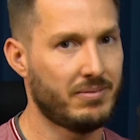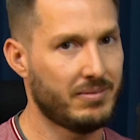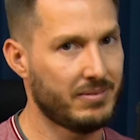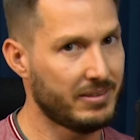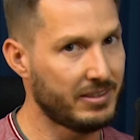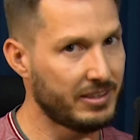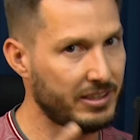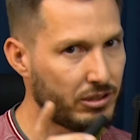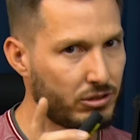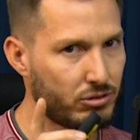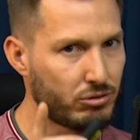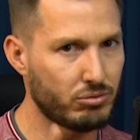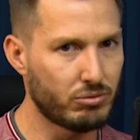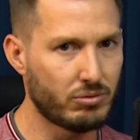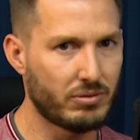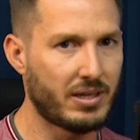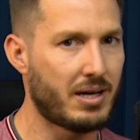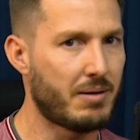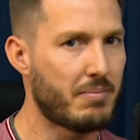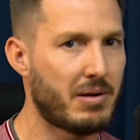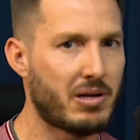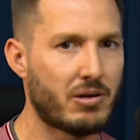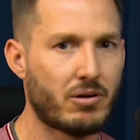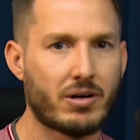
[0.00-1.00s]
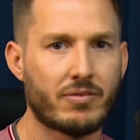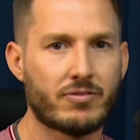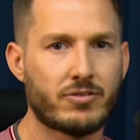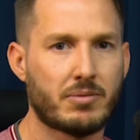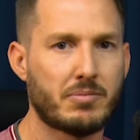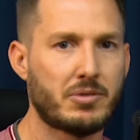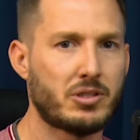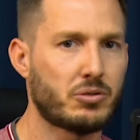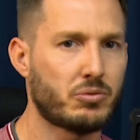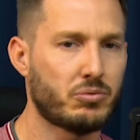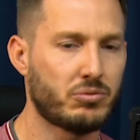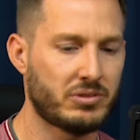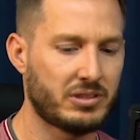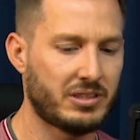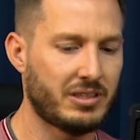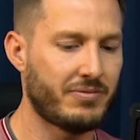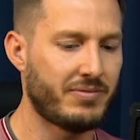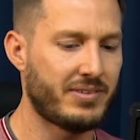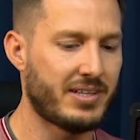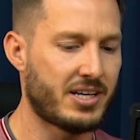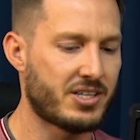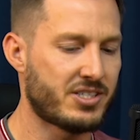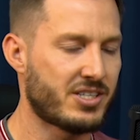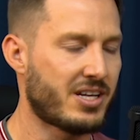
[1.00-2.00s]
isso é a melhor forma de conseguir
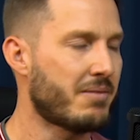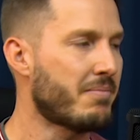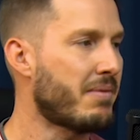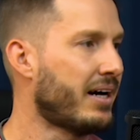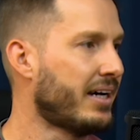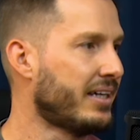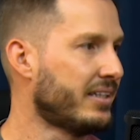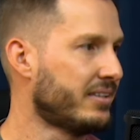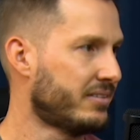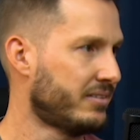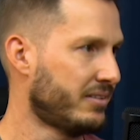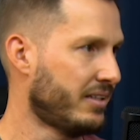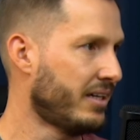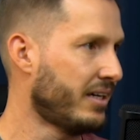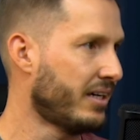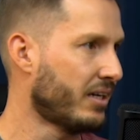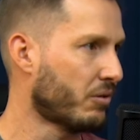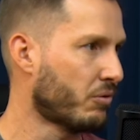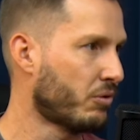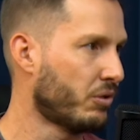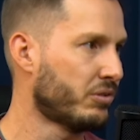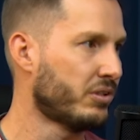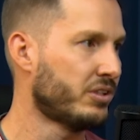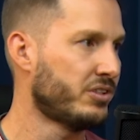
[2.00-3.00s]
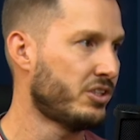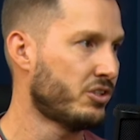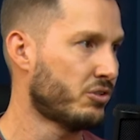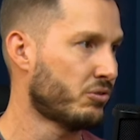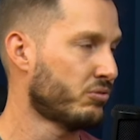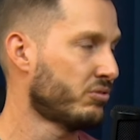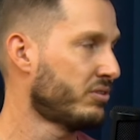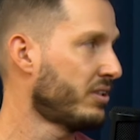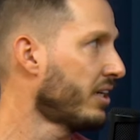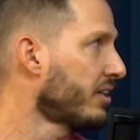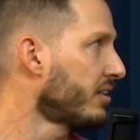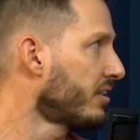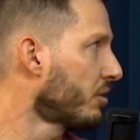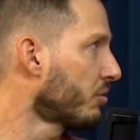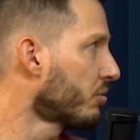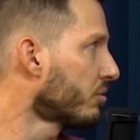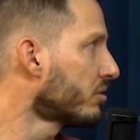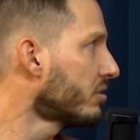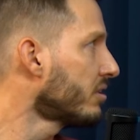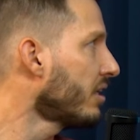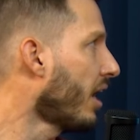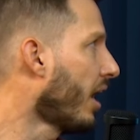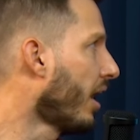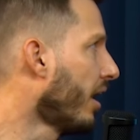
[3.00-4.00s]
viajar mais, né? É. Quando a gente consegue
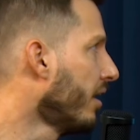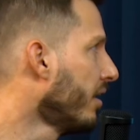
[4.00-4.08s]
negociar.